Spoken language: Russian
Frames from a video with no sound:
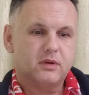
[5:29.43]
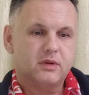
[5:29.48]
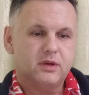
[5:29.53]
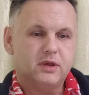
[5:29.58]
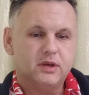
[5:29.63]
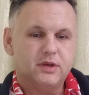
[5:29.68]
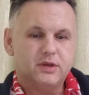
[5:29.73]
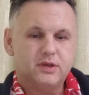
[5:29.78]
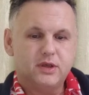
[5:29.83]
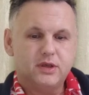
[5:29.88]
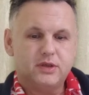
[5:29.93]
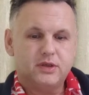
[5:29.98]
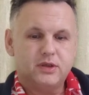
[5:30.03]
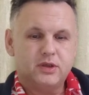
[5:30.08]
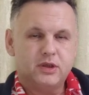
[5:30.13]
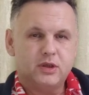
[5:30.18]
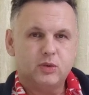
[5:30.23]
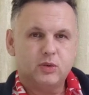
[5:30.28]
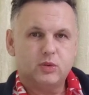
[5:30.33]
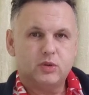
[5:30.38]
Ей дети
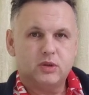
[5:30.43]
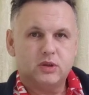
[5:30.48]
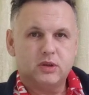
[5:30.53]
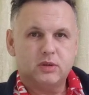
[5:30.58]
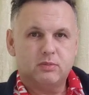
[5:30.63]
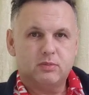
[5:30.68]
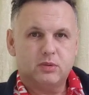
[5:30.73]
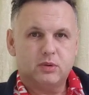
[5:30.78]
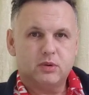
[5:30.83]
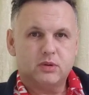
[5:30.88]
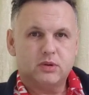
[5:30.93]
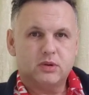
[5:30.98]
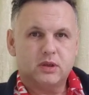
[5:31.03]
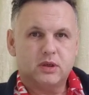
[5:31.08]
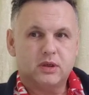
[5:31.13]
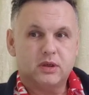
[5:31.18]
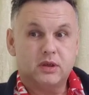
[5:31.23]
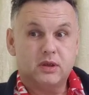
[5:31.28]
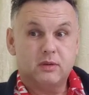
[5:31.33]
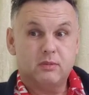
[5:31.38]
не нужны
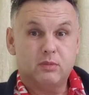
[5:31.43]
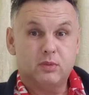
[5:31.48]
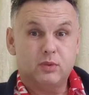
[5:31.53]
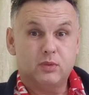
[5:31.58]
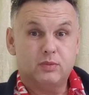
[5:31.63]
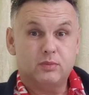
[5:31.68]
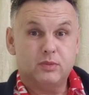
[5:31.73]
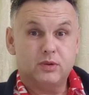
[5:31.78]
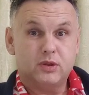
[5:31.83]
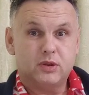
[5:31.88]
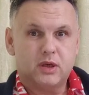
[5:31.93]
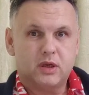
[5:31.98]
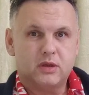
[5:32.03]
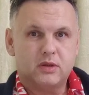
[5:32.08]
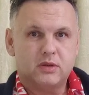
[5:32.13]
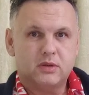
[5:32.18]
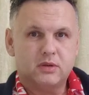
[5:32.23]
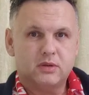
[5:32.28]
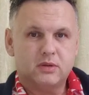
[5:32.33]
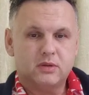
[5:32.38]
просто, они ей будут
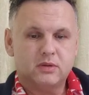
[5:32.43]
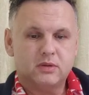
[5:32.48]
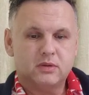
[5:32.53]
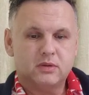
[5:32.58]
мешать.